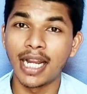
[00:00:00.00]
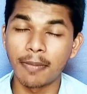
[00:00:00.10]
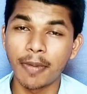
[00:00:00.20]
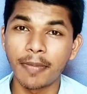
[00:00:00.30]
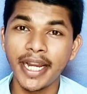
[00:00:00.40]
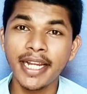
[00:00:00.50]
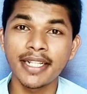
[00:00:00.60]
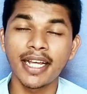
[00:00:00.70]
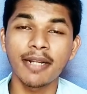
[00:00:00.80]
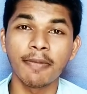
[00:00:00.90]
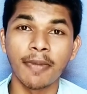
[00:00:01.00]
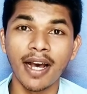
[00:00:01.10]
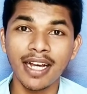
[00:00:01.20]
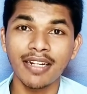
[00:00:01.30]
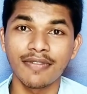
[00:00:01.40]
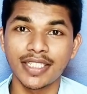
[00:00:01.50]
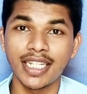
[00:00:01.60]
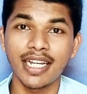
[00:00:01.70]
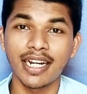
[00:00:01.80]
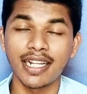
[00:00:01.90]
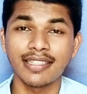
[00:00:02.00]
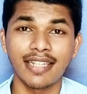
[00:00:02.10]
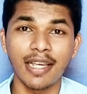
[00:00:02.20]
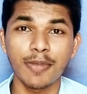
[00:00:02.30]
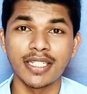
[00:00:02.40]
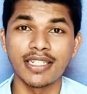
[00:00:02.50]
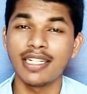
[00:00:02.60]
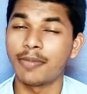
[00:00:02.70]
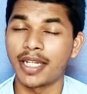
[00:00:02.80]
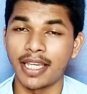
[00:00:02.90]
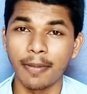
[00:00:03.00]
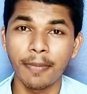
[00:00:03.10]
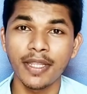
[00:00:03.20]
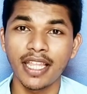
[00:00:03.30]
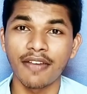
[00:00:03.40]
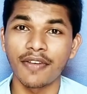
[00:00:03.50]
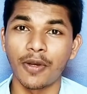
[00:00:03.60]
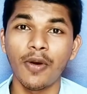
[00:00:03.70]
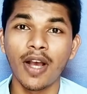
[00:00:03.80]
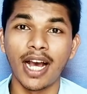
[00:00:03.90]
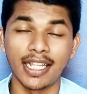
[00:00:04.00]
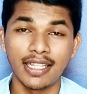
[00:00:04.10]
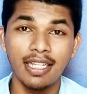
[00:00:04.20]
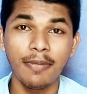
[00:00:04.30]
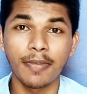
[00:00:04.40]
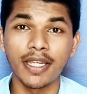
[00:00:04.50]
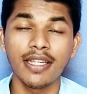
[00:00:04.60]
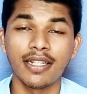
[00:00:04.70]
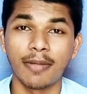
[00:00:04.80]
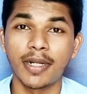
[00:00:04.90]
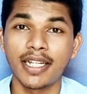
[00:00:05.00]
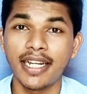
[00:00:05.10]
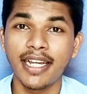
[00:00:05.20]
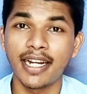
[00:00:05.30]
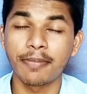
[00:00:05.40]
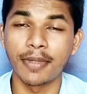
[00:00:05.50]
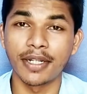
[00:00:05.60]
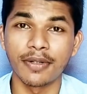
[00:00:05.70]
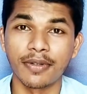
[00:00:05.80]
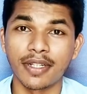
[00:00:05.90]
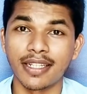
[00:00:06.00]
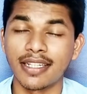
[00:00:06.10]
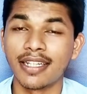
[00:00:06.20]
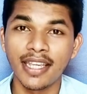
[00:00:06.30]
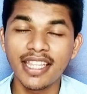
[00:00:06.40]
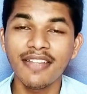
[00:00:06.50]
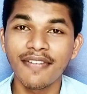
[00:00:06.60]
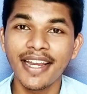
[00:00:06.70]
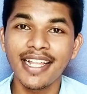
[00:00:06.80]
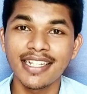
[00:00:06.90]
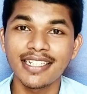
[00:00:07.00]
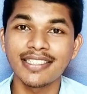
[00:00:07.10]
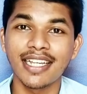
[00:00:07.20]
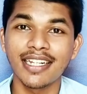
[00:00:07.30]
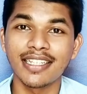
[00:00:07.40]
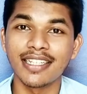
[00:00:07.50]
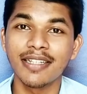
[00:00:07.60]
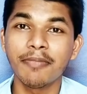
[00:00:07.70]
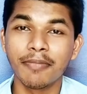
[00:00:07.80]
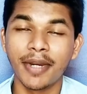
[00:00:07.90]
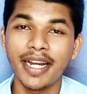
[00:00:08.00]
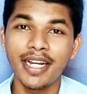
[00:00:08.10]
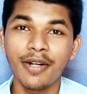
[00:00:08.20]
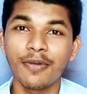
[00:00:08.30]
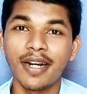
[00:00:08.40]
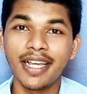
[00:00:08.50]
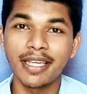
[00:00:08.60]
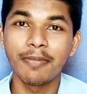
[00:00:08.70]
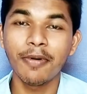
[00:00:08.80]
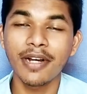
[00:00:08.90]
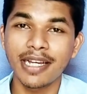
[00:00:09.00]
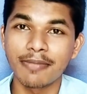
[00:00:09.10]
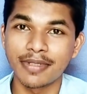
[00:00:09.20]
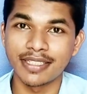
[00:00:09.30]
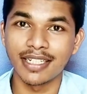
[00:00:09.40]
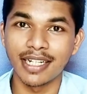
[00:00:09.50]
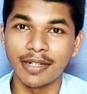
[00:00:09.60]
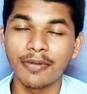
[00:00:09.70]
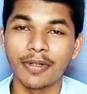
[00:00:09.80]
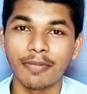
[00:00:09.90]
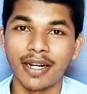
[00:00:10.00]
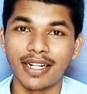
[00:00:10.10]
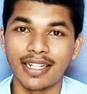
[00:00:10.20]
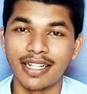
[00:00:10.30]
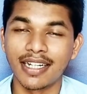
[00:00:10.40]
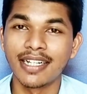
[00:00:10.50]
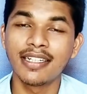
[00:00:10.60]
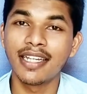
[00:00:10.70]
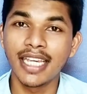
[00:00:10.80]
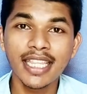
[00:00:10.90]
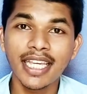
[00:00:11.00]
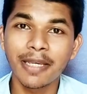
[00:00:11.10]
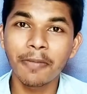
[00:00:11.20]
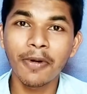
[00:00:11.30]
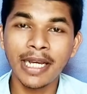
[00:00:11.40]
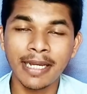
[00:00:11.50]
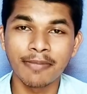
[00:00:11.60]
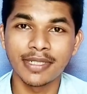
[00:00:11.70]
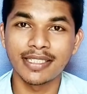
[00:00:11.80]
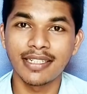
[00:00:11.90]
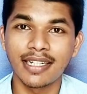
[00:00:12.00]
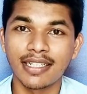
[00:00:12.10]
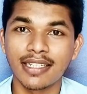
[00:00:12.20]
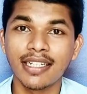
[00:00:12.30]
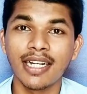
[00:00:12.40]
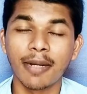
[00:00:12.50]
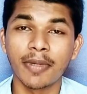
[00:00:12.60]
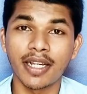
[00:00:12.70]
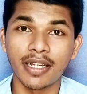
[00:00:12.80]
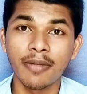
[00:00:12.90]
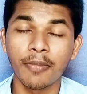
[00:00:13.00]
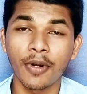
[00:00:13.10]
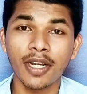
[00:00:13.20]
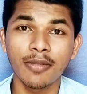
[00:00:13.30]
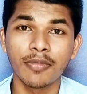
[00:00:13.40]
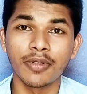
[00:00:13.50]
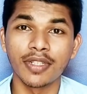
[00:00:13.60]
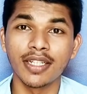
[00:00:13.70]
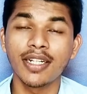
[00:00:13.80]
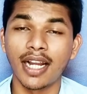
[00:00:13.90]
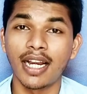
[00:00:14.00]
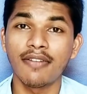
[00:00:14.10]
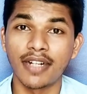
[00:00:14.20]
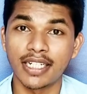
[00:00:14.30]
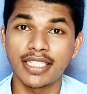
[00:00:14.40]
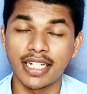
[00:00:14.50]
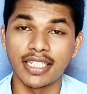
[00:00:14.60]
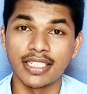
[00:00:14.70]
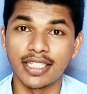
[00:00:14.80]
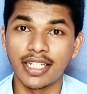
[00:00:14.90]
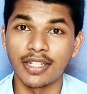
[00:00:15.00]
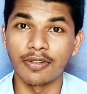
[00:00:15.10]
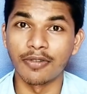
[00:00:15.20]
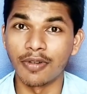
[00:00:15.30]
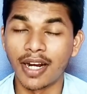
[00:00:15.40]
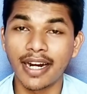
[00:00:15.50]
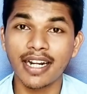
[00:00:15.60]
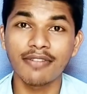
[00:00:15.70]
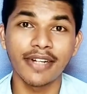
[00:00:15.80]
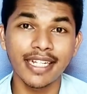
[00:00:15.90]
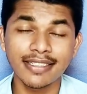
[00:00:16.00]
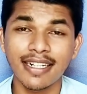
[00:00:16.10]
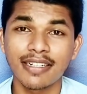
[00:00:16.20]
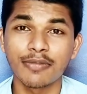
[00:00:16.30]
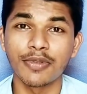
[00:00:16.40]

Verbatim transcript: நம்ம பிரெயின் தான் நம்ம பார்க்குற விஷயங்களை சேமிச்சு நமக்கு எப்போ தேவையோ அதை திருப்பி நமக்கு ரீகலெக்ட் பண்ணி கொடுக்குது இந்த வேலையை செய்யறது பிரெயின்ல உள்ள ஹிப்போ கேம்பஸ்ங்கிற ஒரு பார்ட் தான் இந்த ஹிப்போ கேம்பஸ்ங்கிறது நமக்கு பிறக்கும் போது நல்ல வளர்ச்சி அடைஞ்சுக்கிட்டே இருக்கும் ஆனா வயசாகும்